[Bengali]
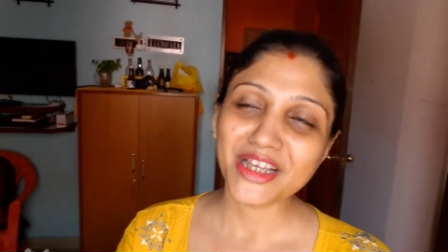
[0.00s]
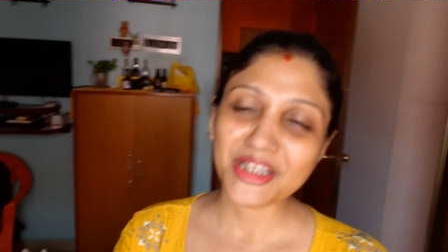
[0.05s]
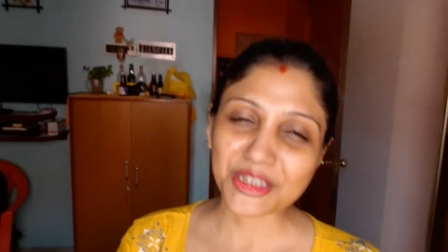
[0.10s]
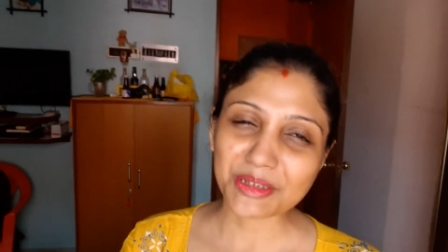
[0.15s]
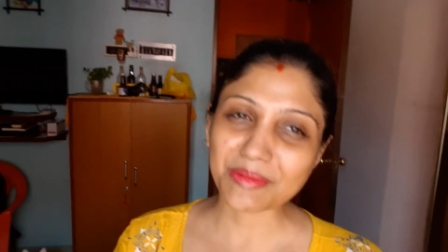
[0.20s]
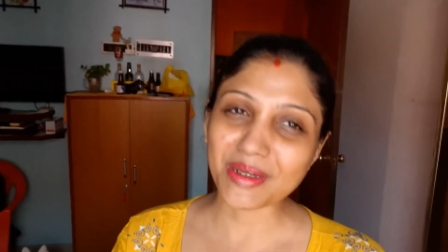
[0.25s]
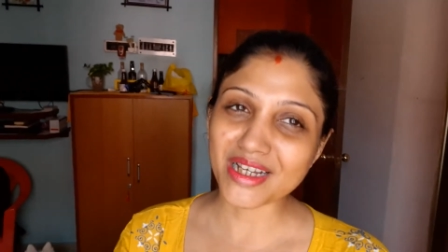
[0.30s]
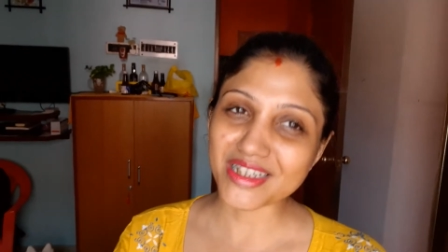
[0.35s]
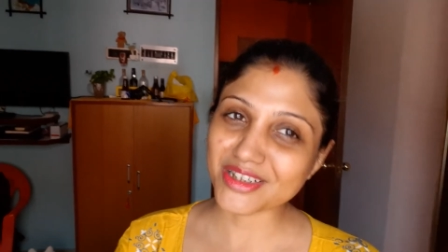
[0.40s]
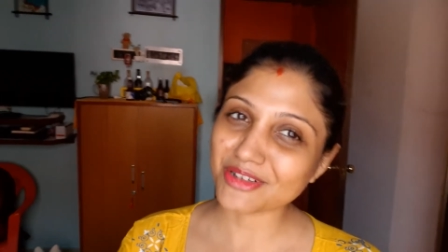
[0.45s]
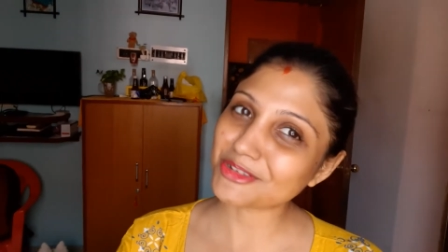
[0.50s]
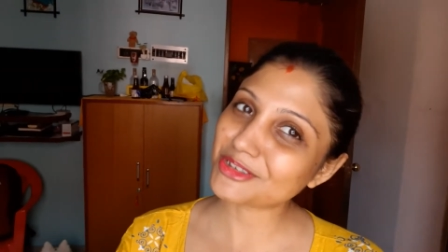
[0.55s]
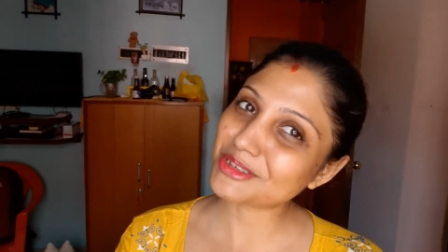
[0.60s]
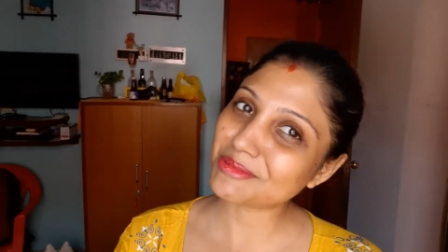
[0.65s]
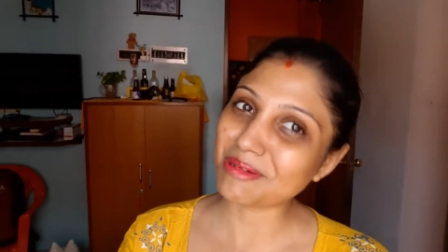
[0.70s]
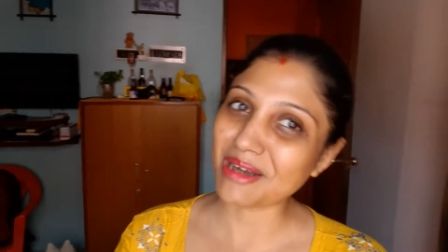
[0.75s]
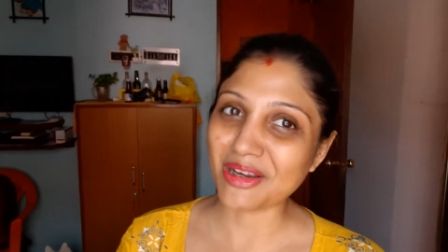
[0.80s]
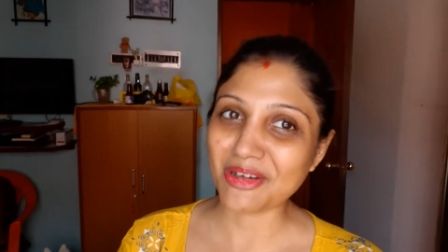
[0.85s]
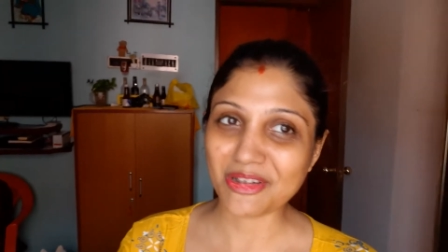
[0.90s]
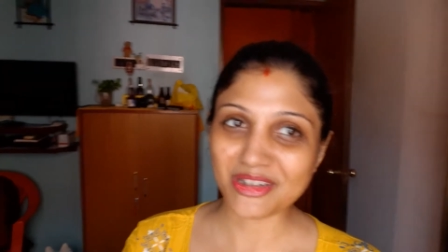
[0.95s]
তবে আশা করছি
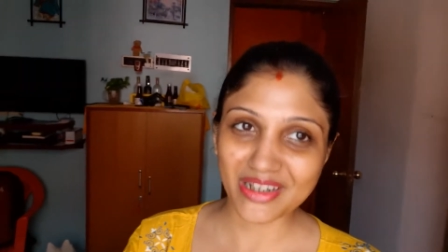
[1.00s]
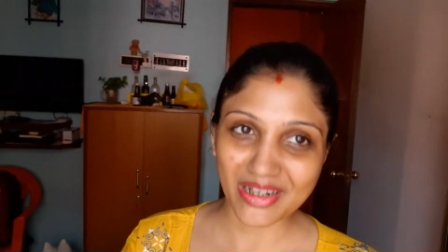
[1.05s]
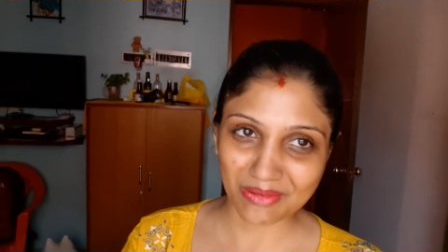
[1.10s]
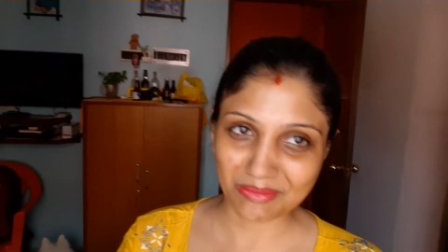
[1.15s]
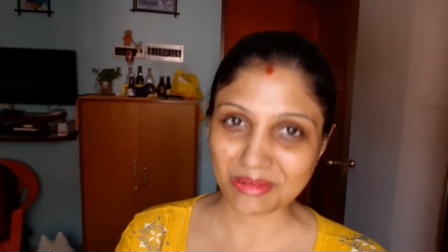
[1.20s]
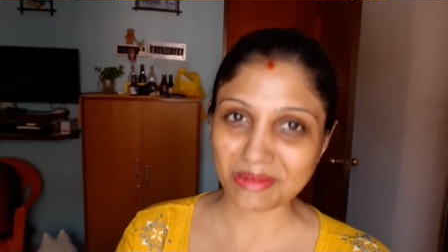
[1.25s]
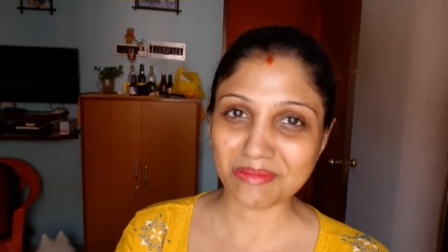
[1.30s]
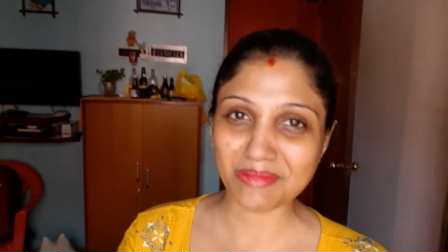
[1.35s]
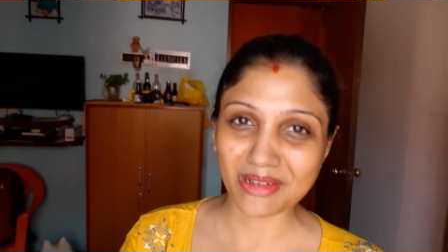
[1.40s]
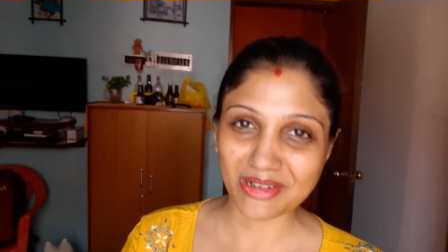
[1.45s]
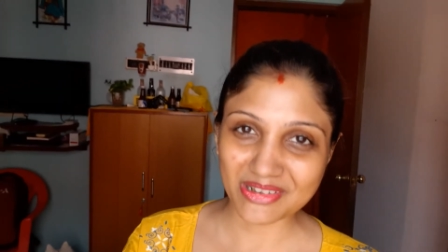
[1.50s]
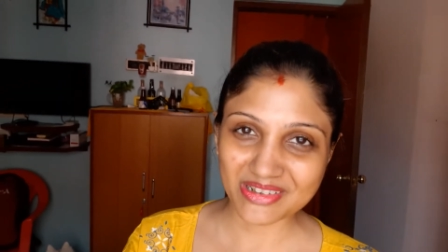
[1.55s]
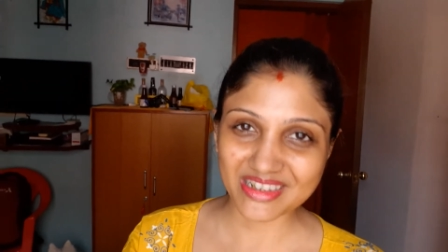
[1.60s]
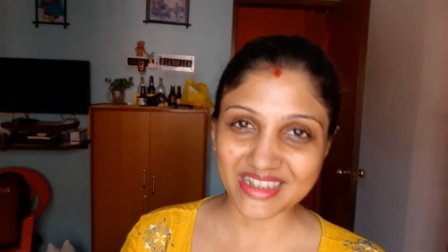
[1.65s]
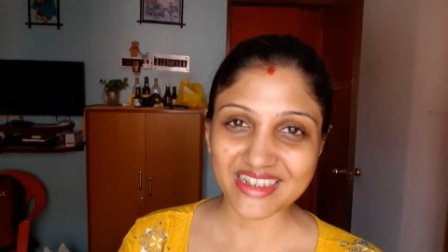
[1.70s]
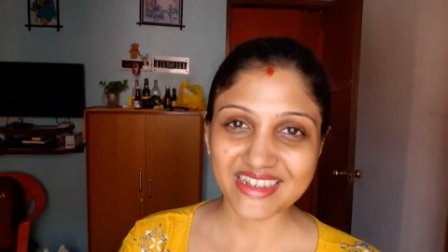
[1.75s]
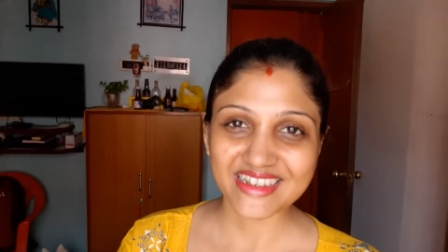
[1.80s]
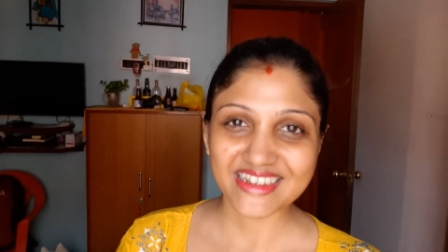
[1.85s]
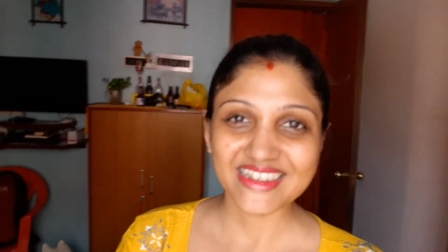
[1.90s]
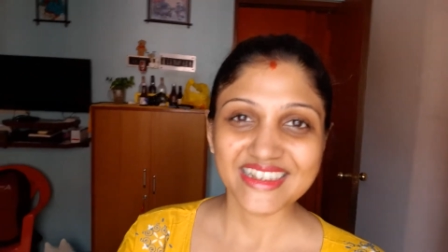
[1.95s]
ভালোই লাগবে ব্লগটা
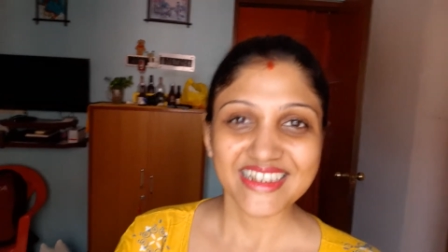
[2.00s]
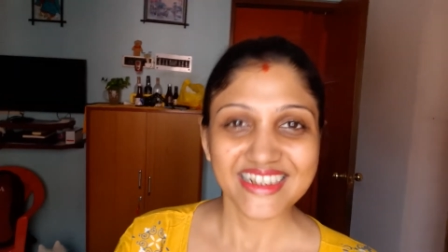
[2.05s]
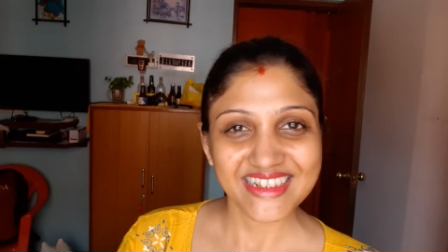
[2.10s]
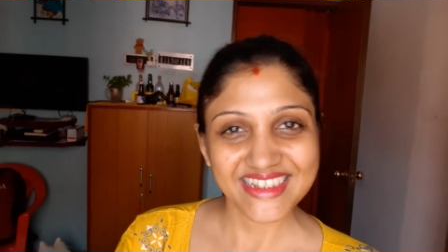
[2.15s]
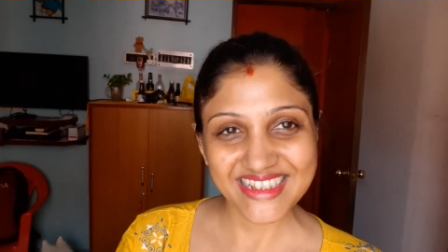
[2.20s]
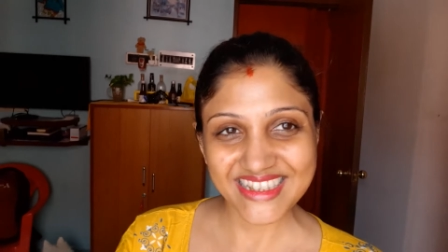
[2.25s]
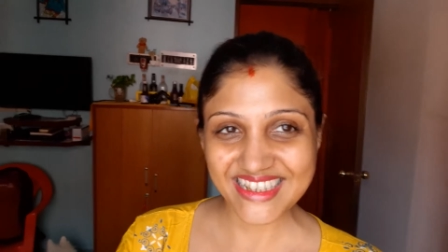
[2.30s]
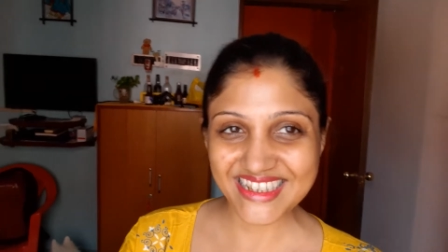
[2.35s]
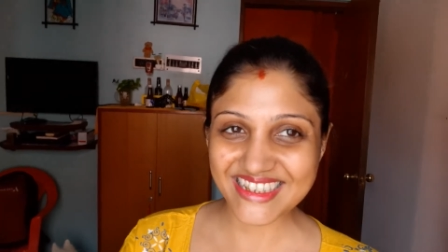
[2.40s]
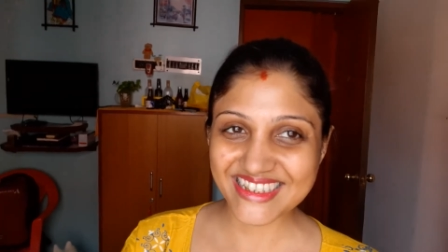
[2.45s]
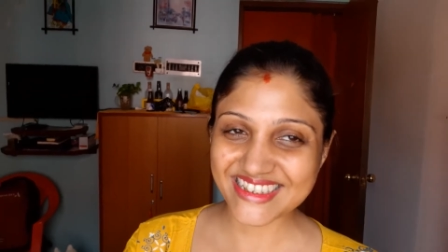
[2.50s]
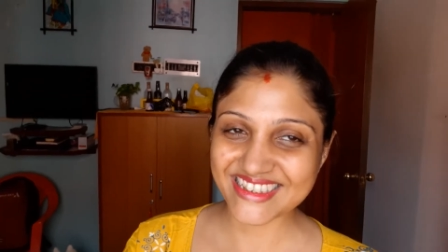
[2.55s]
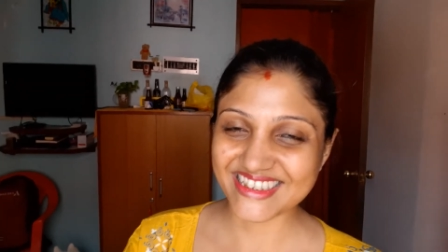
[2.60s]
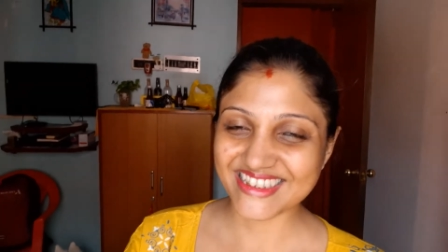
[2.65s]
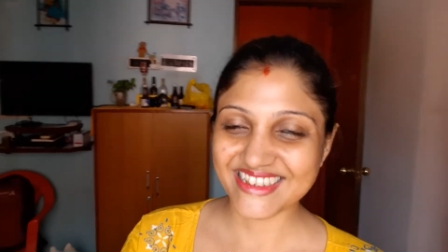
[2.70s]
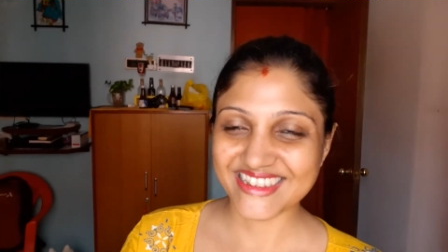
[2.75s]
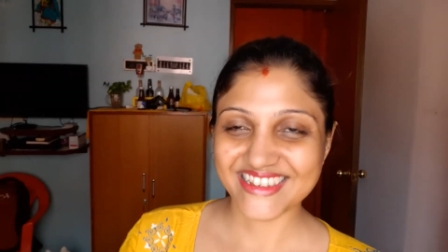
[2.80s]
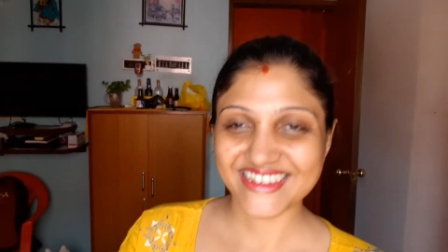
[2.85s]
ঠিক আছে